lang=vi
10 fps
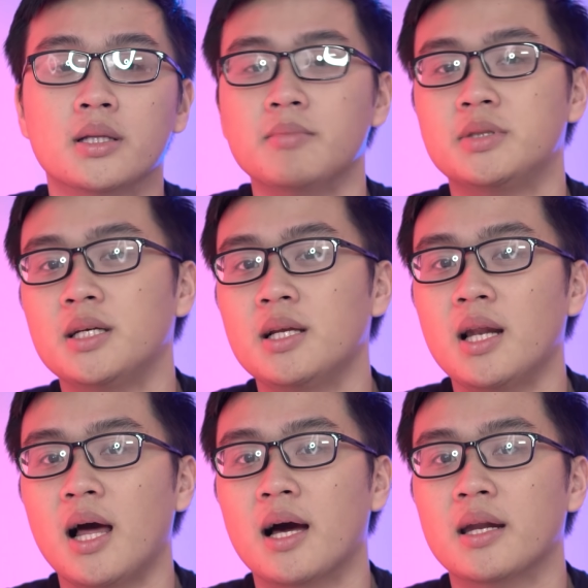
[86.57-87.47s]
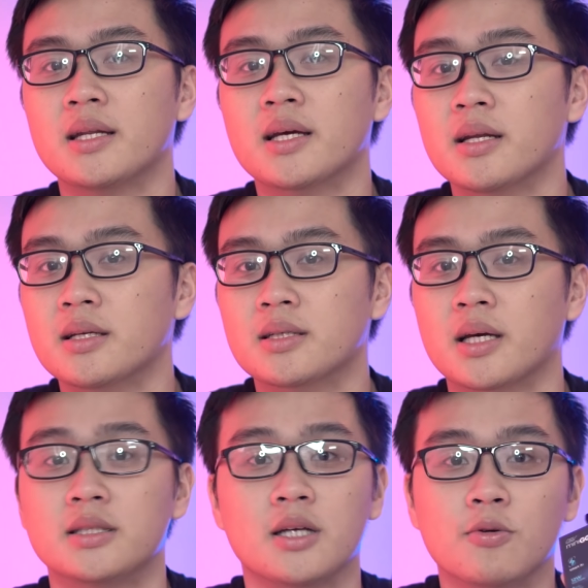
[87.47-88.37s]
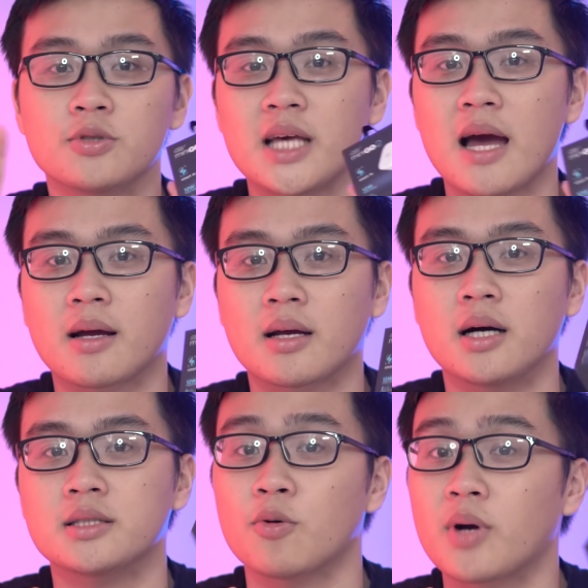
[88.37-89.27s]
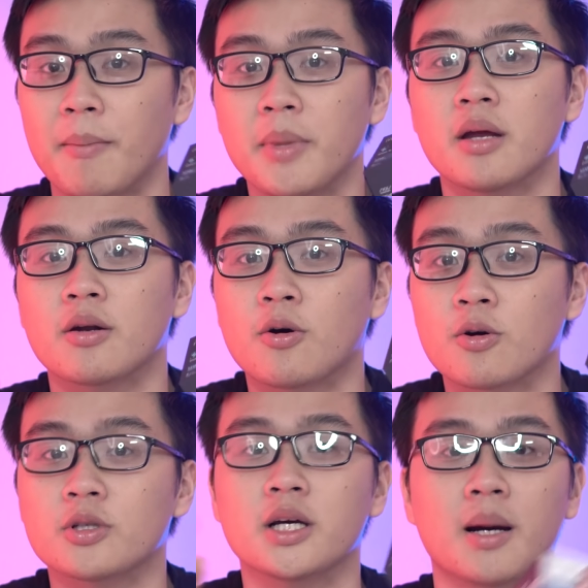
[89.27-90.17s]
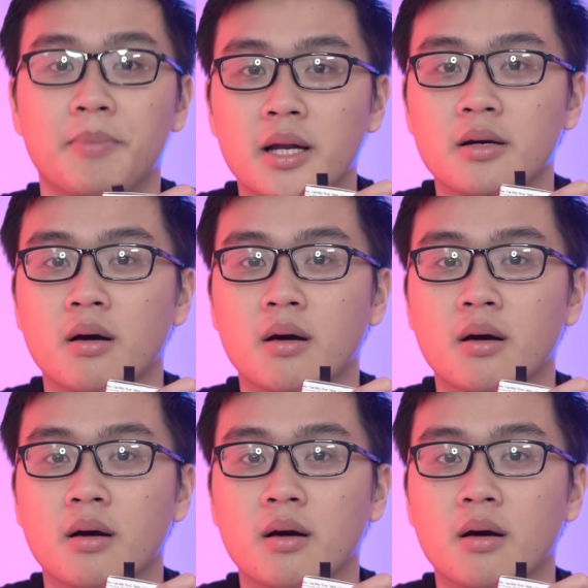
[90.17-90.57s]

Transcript: thậm chí là đến cái cái chấu sạc uh, chấu cắm ấy nó còn có thể gập lại